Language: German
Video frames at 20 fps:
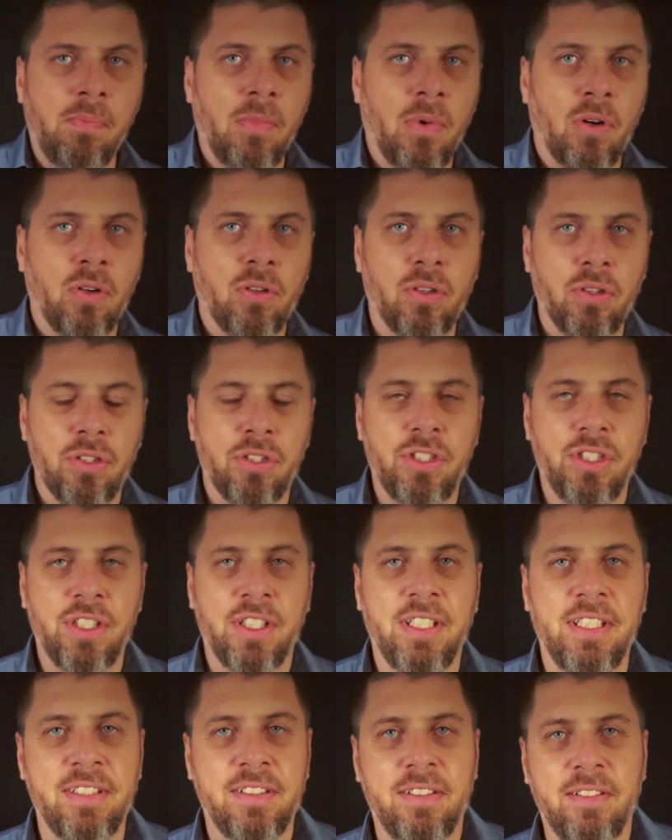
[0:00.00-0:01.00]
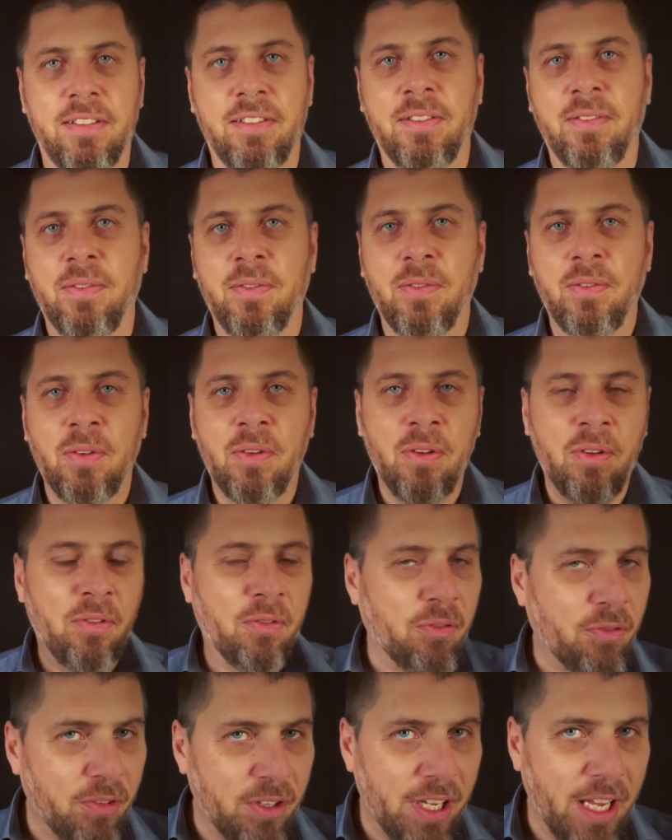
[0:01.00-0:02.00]
Orange ist
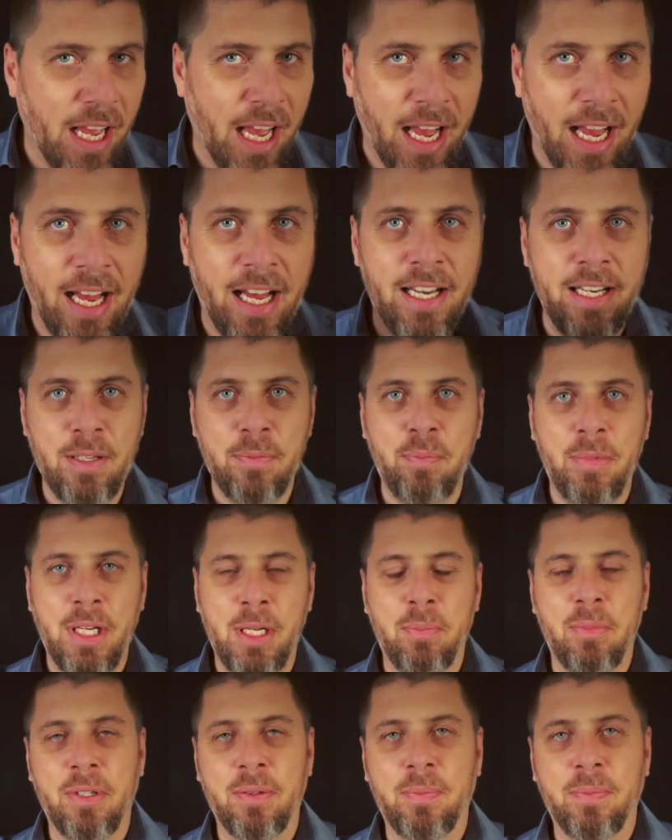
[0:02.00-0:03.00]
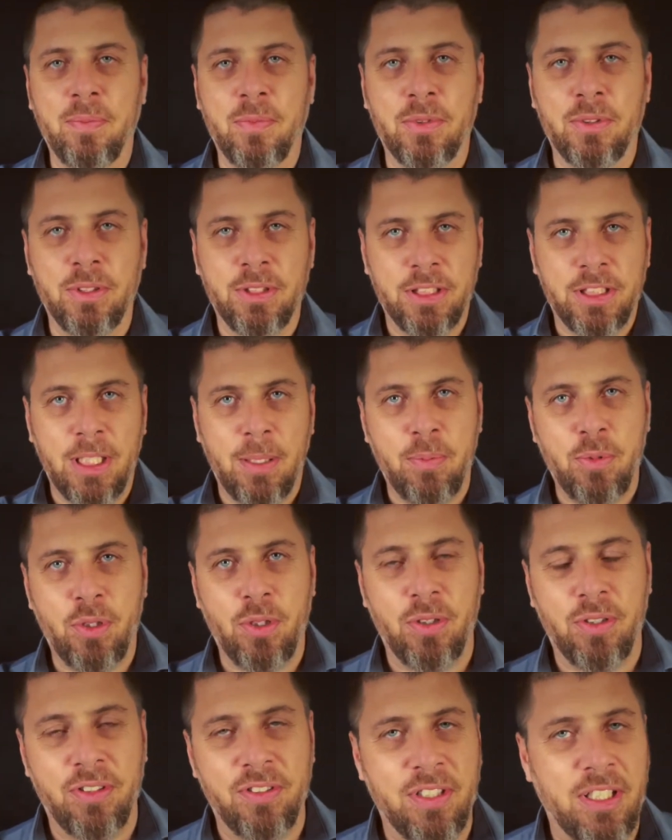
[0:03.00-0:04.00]
wie alle Meme, und ich habe es
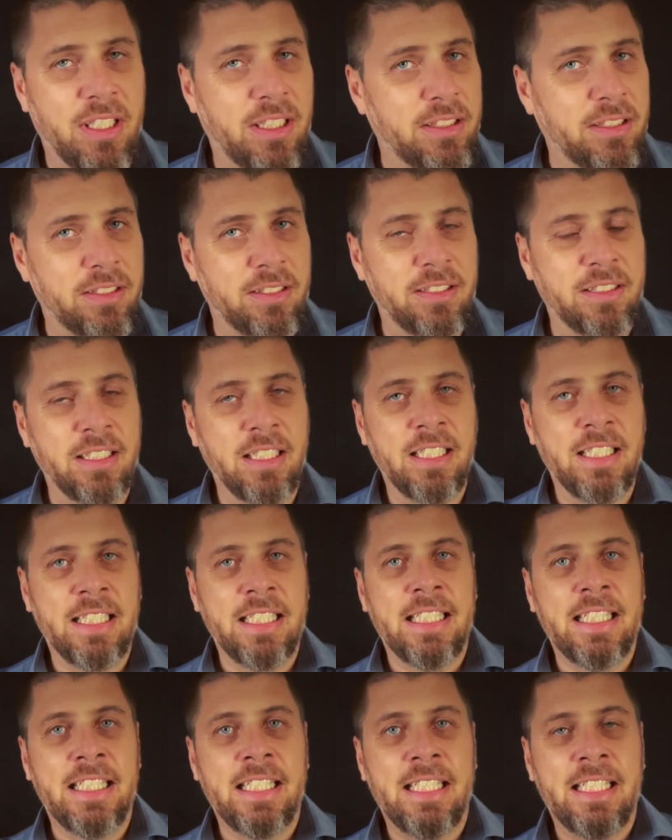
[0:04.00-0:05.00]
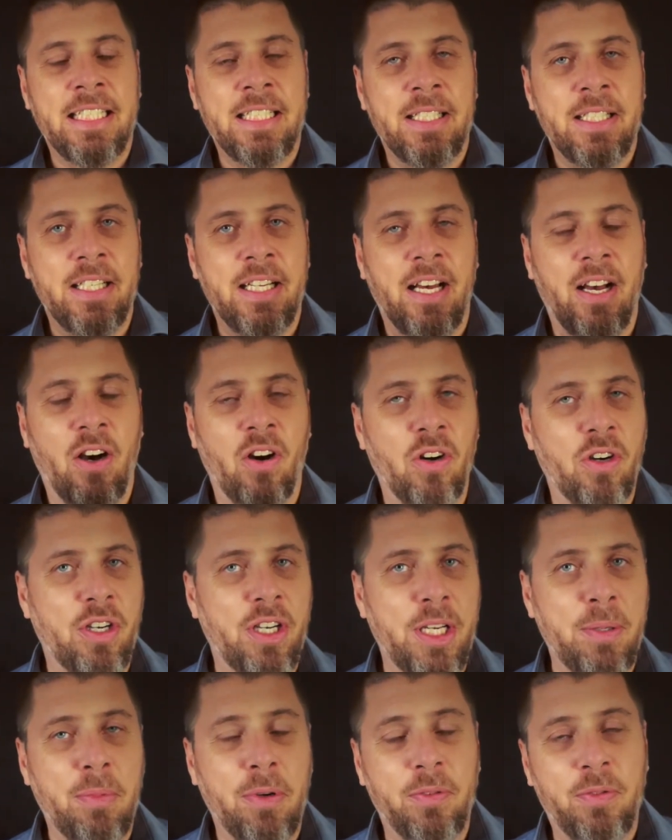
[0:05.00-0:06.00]
schon gesagt, auch
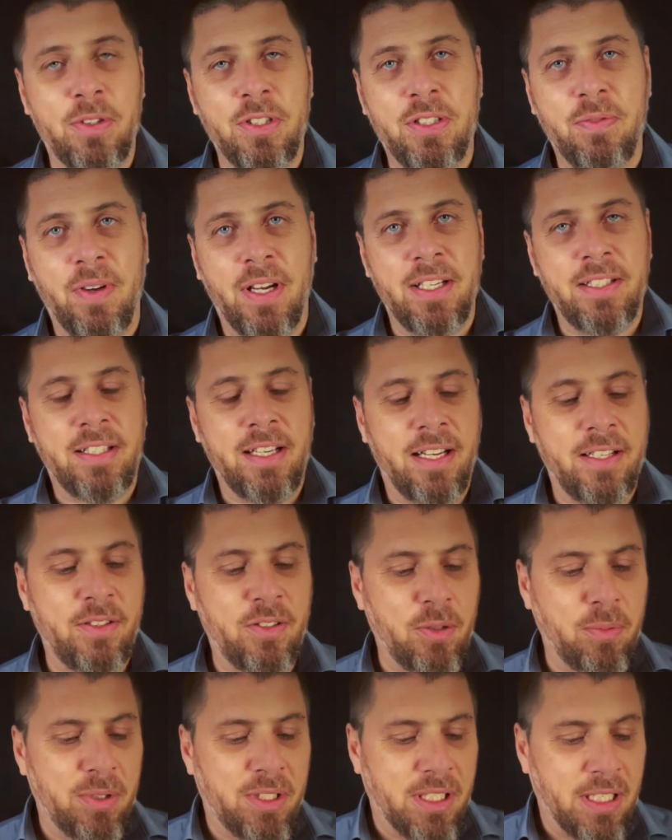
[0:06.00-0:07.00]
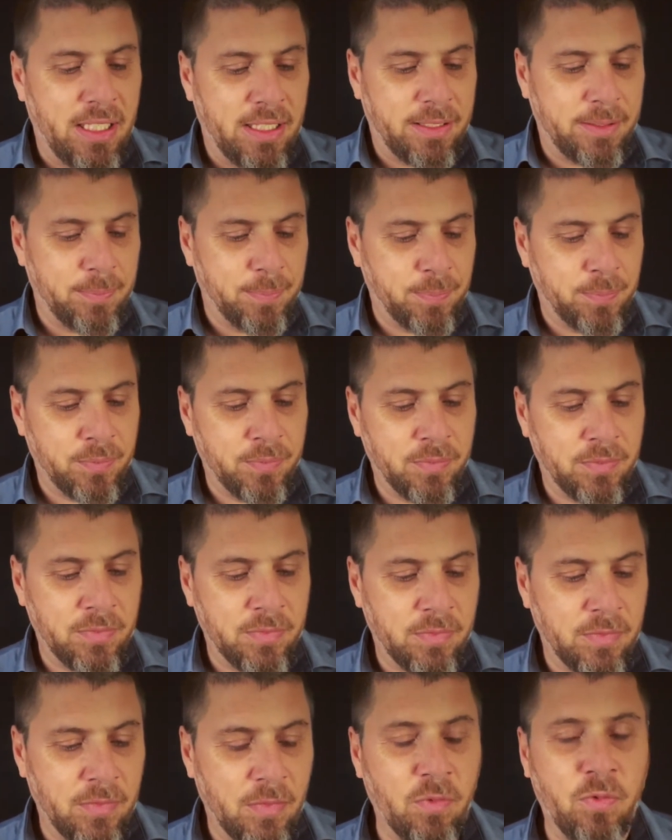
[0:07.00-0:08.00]
immer von zwei Seiten zu betrachten.
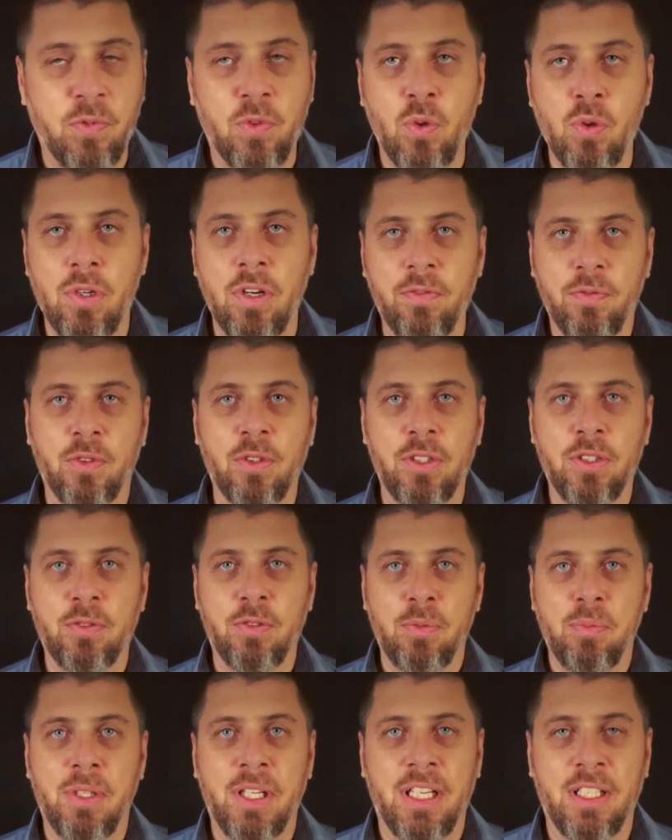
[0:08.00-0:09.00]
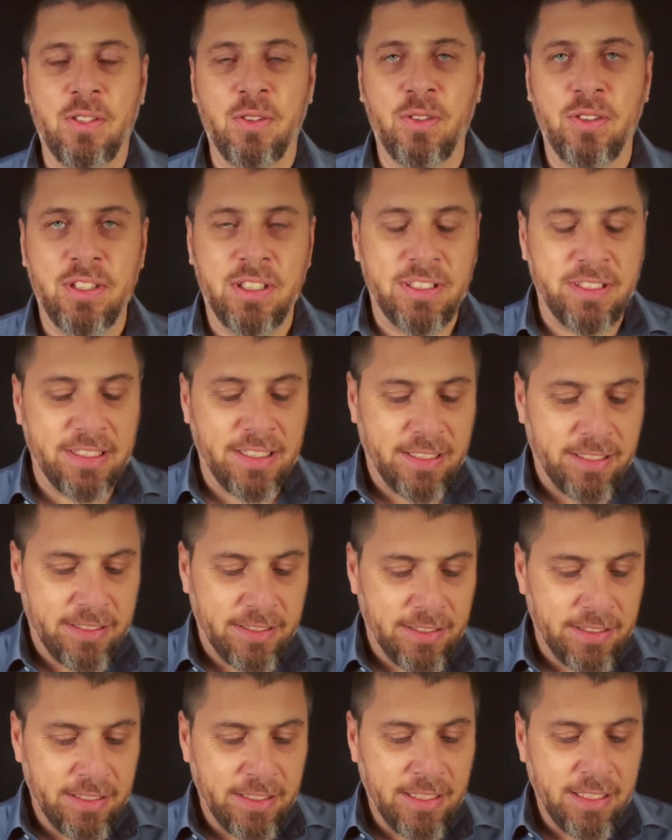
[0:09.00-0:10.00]
Ein guter Freund von mir hat heute gesagt,
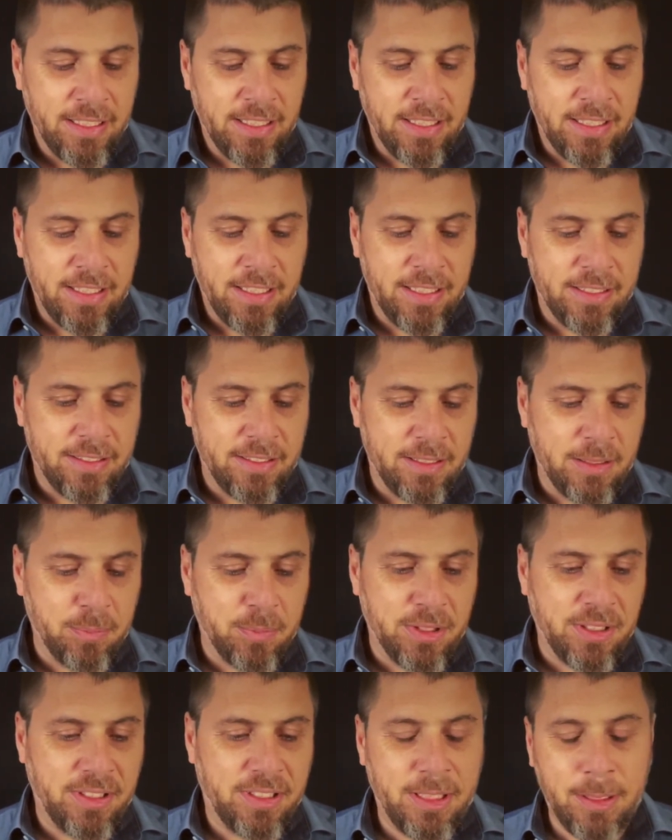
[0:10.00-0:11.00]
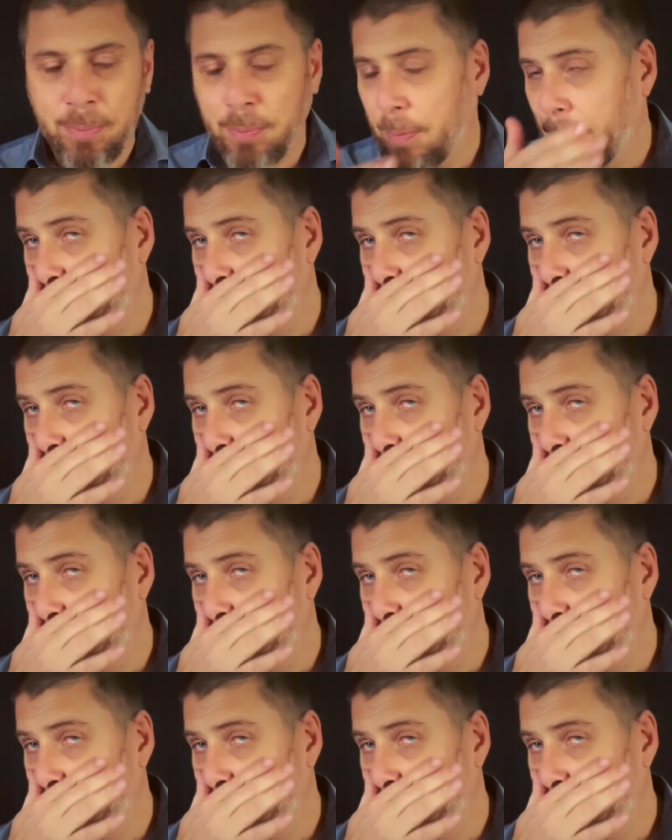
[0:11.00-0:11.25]
es ist im Prinzip,